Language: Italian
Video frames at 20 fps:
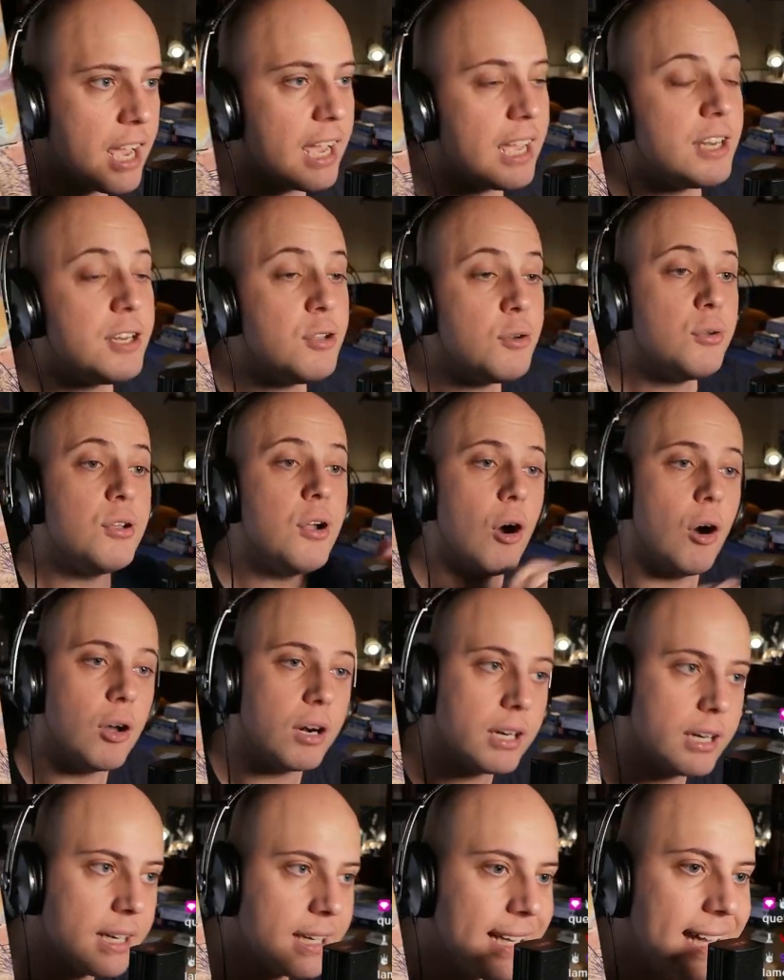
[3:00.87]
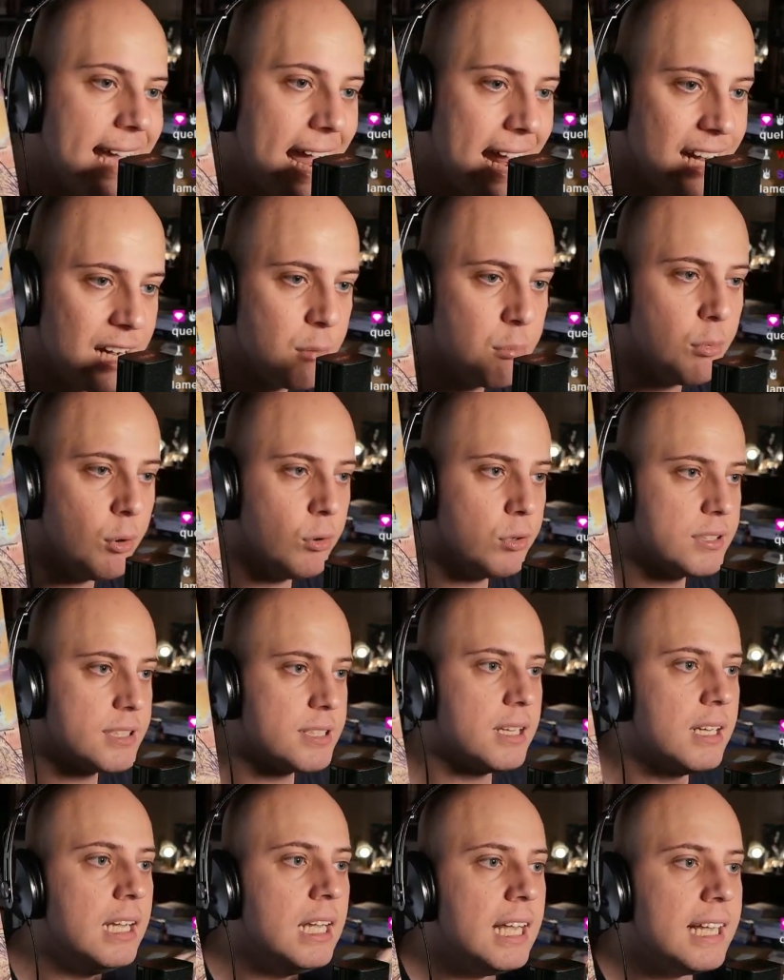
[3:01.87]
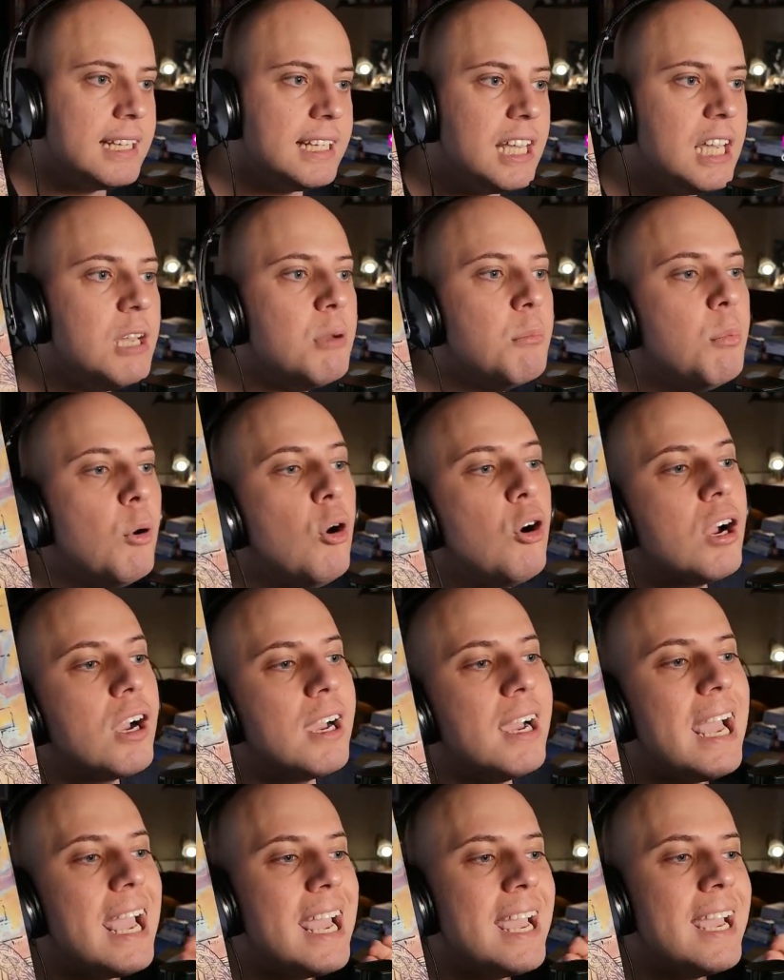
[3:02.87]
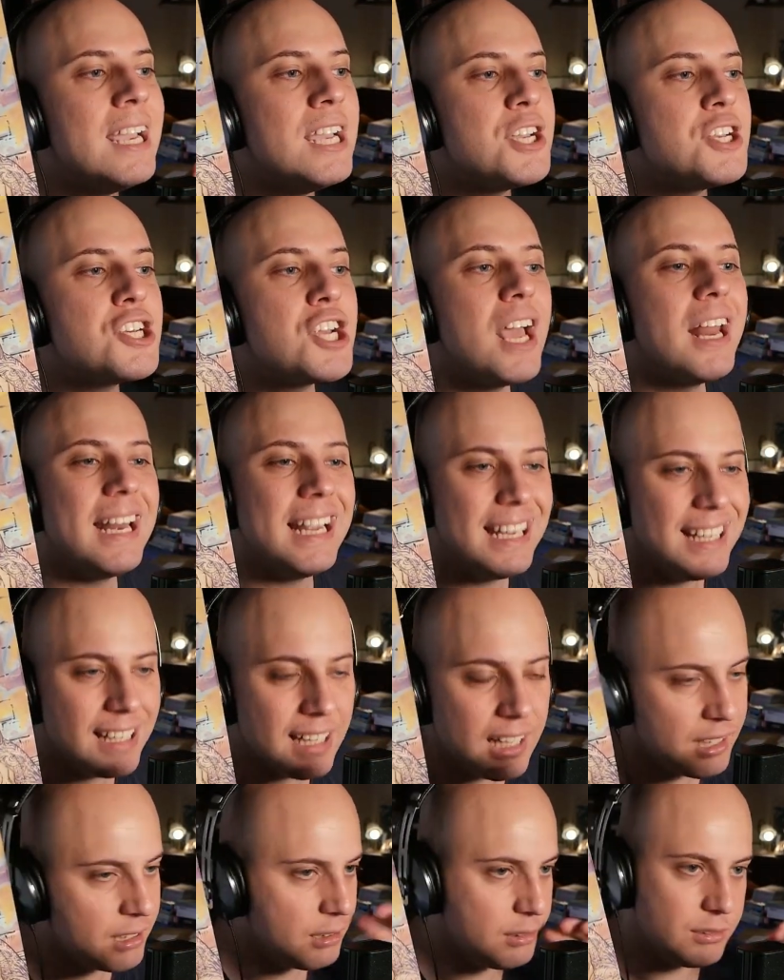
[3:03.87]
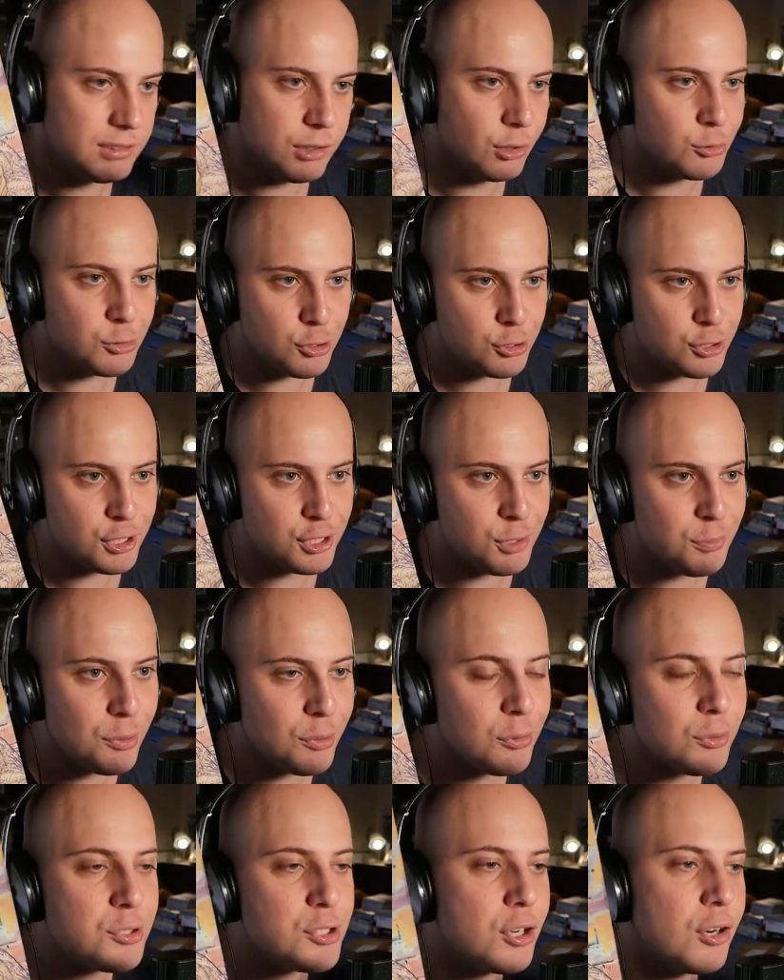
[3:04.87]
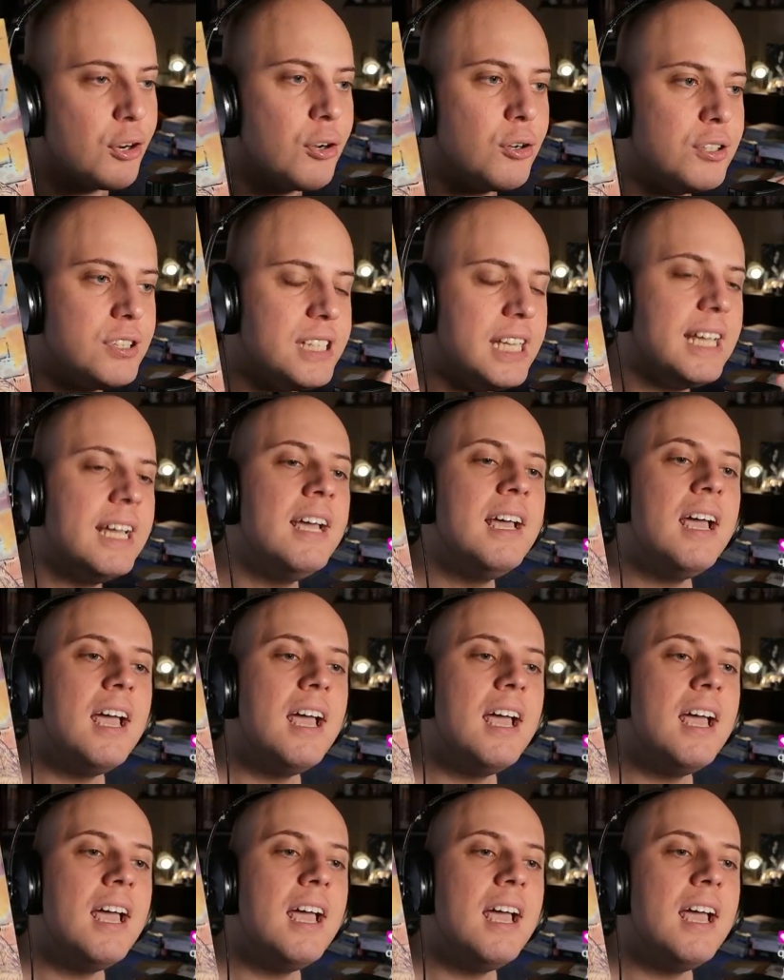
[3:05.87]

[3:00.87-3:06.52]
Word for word: New York Cannibals di Book e Sharin, non so se si pronunciano così.